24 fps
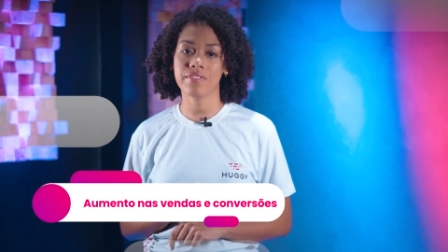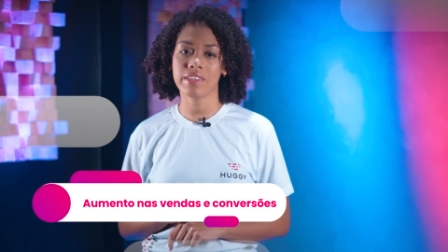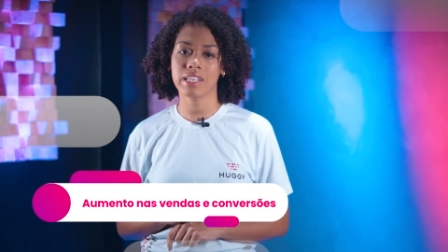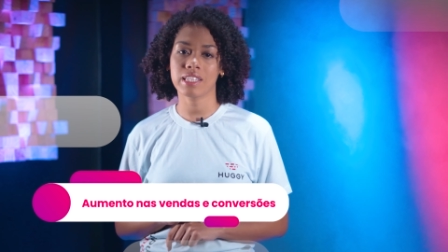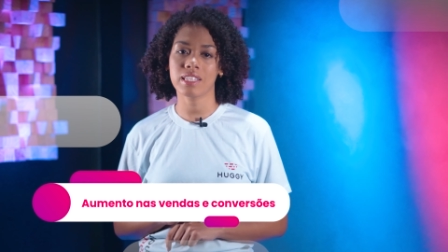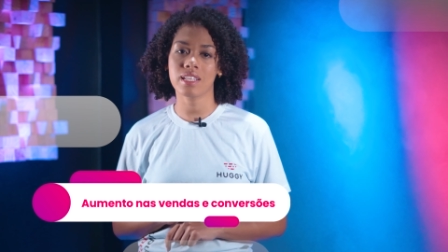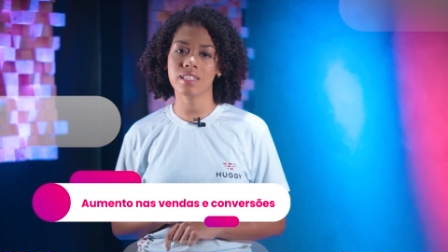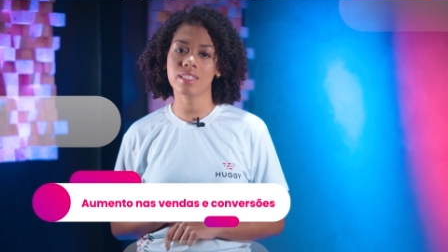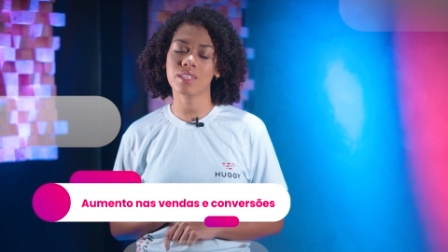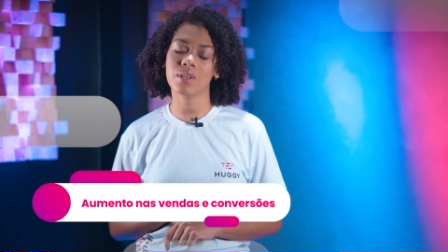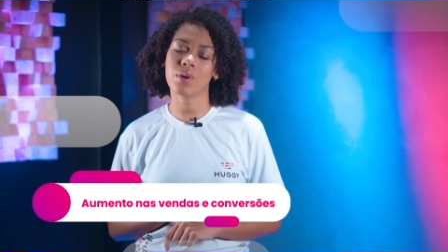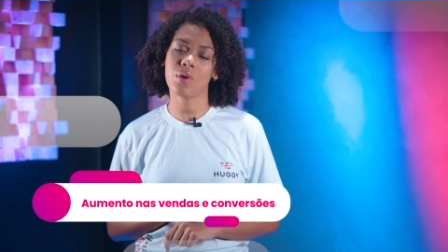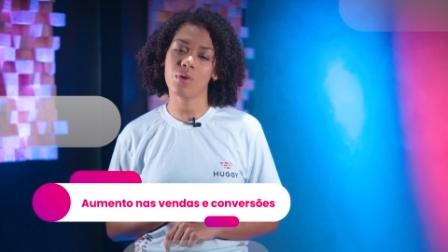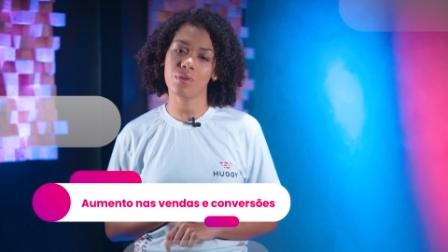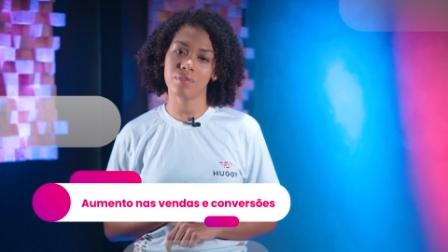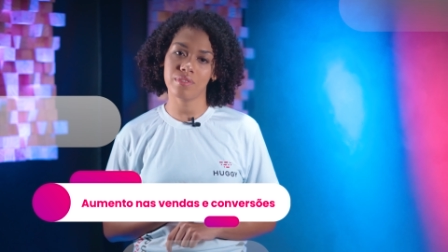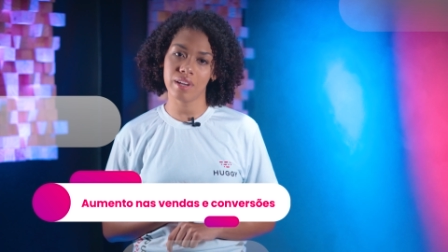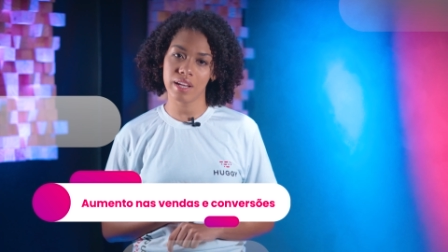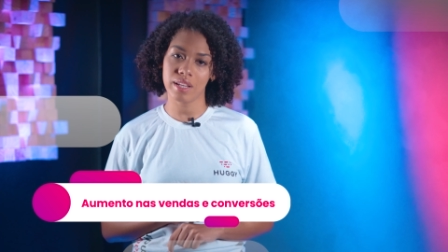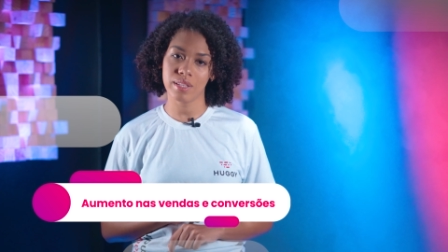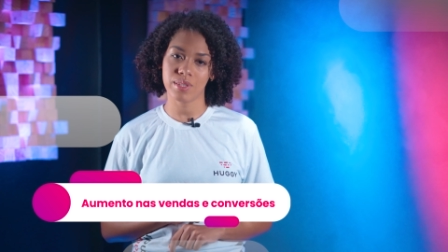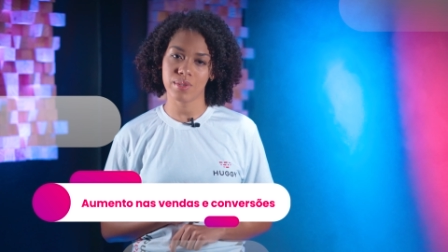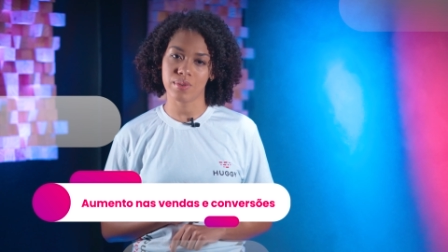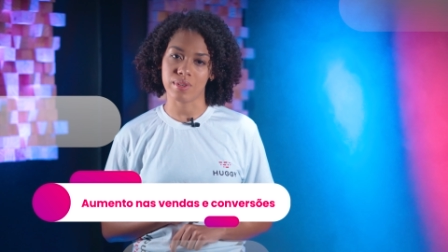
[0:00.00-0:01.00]
vendas e
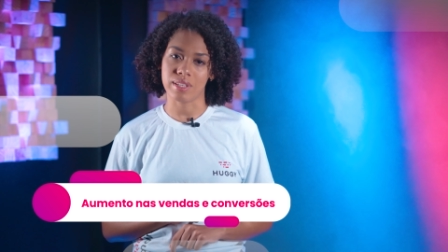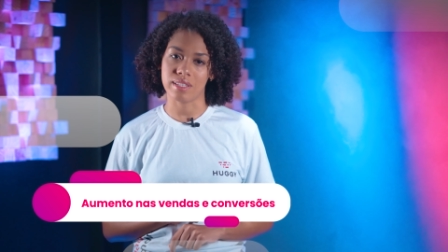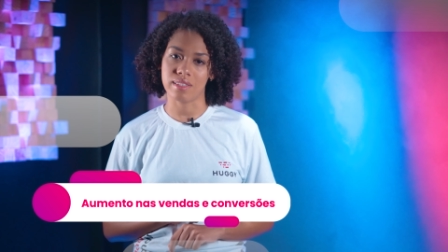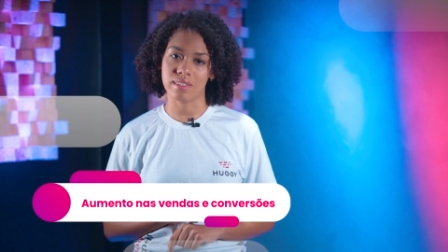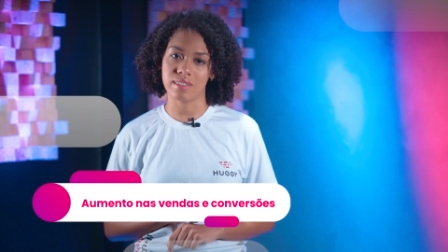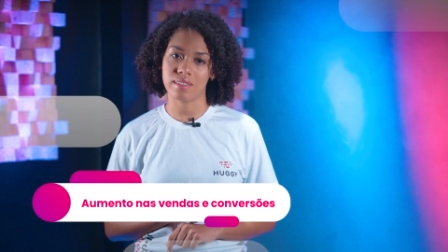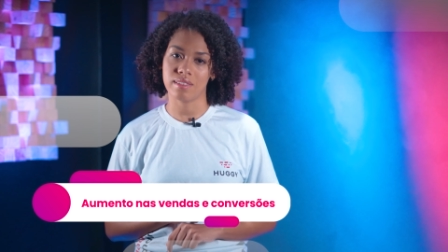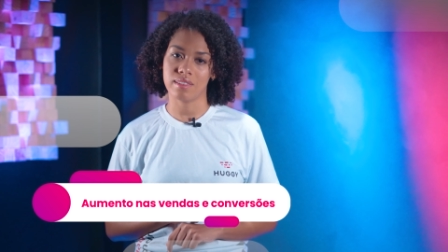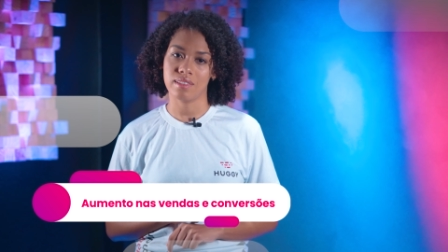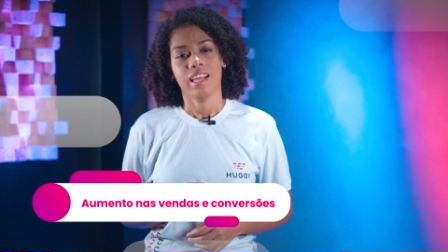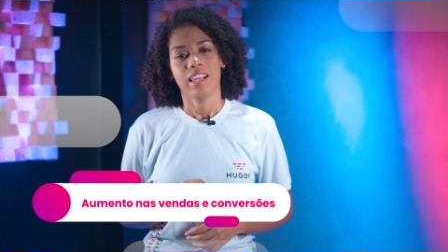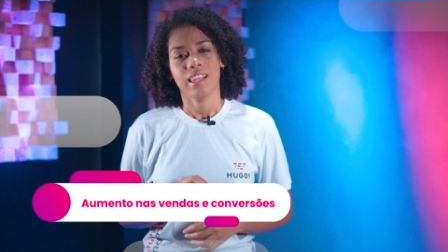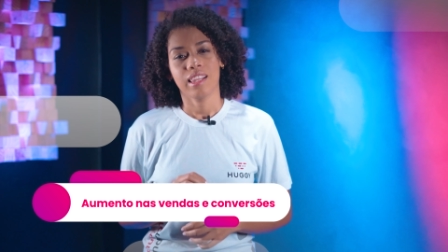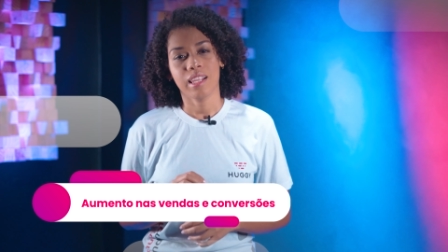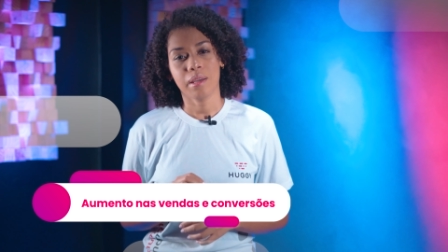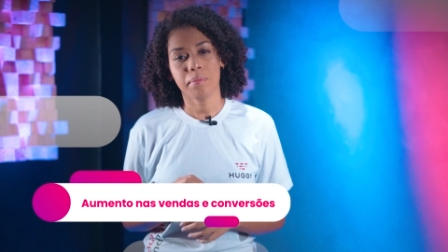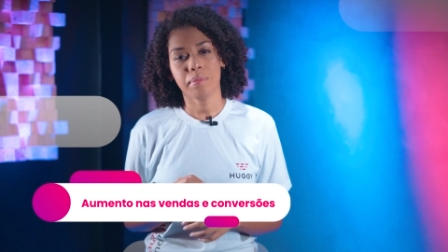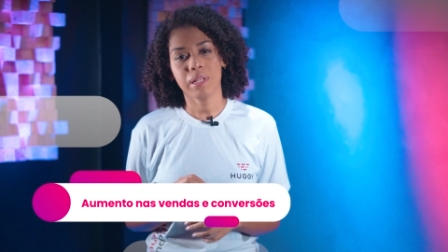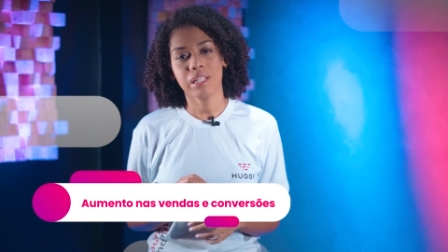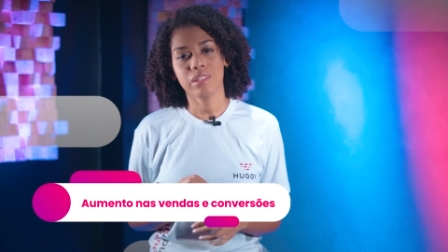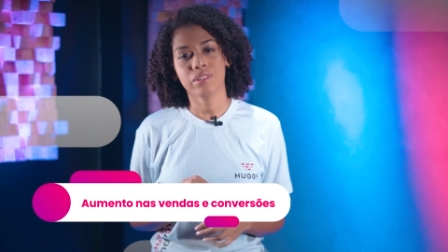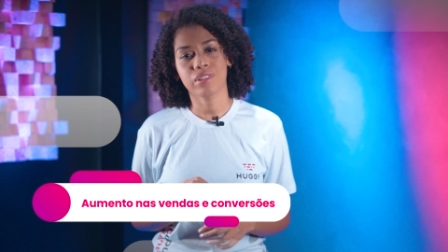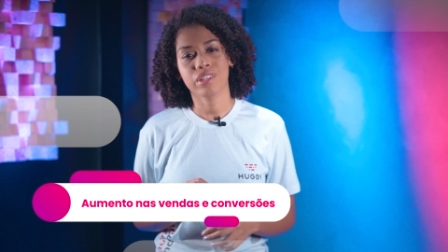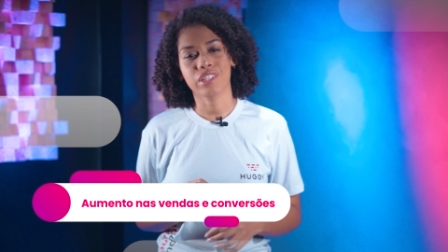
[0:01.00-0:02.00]
conversões. Lembra